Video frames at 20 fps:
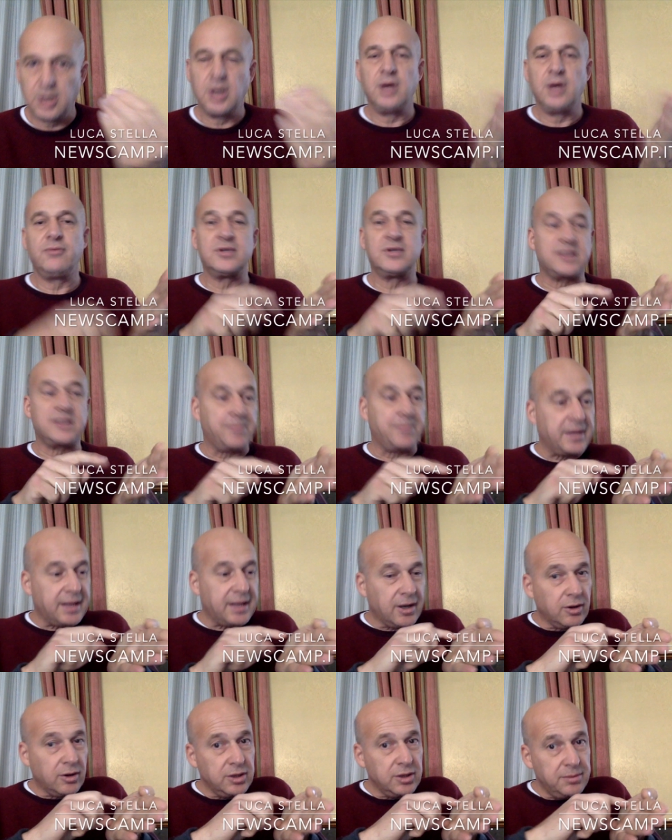voi sapete che
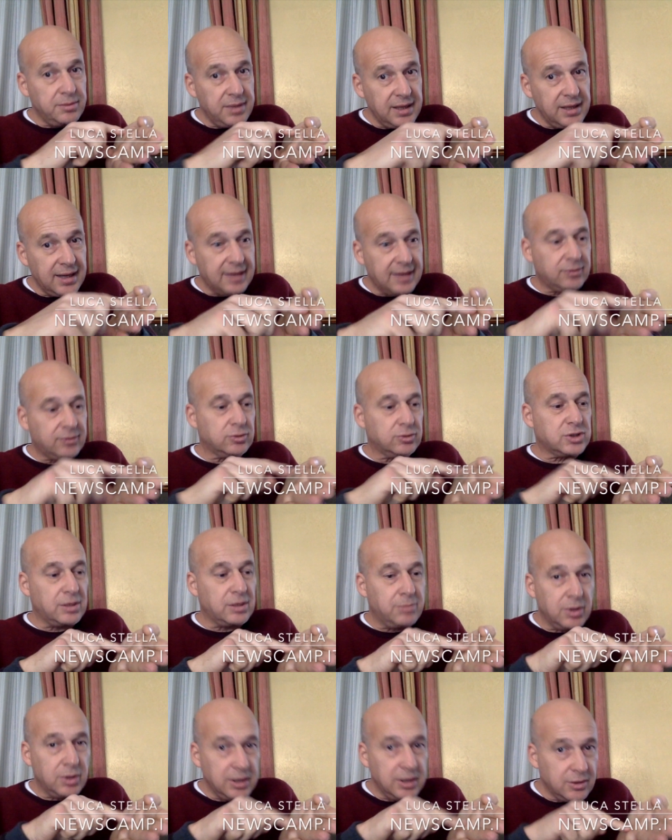ogni biglietto c'è il
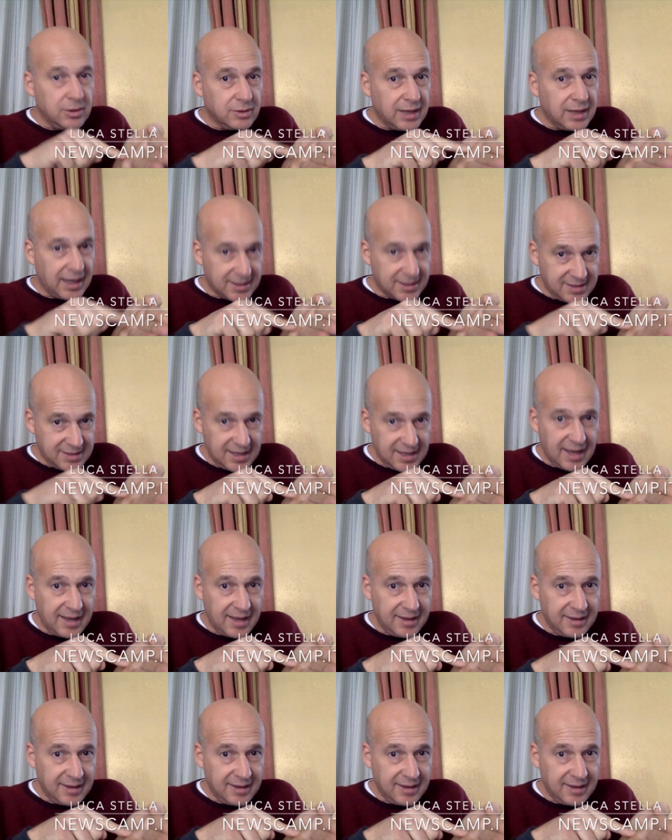bollino della SIAE.